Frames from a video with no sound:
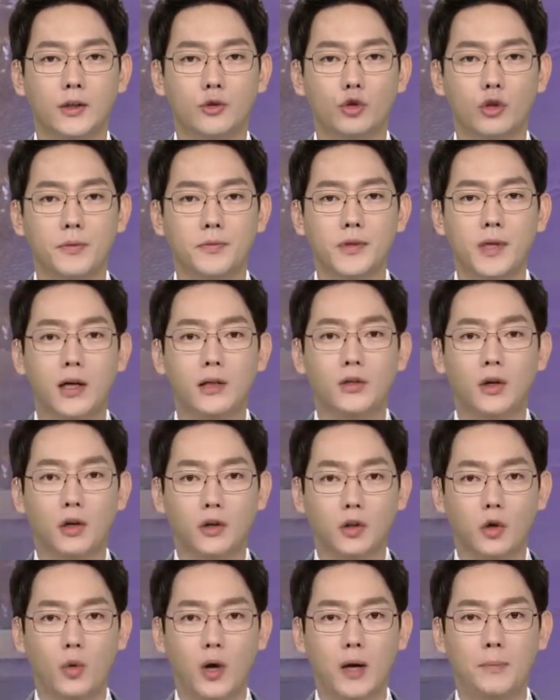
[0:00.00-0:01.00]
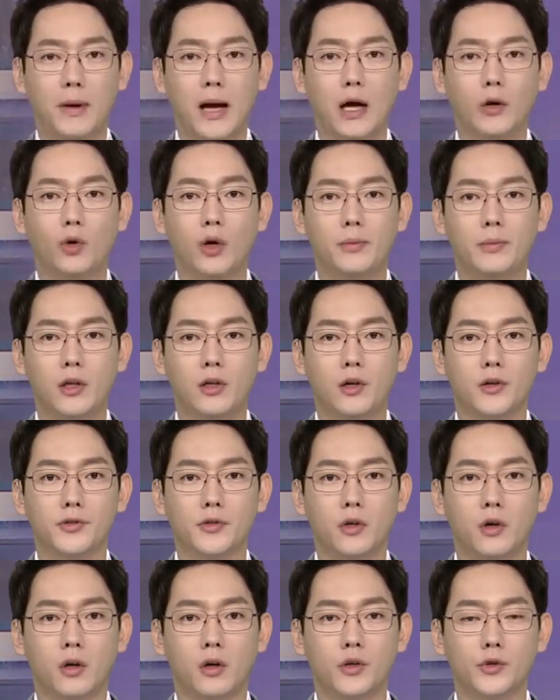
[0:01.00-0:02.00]
수입산 연어와 방어에
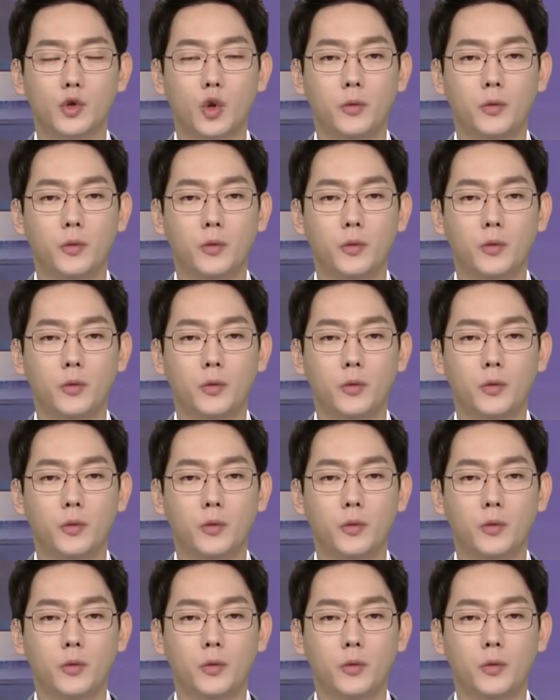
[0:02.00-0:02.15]
밀려서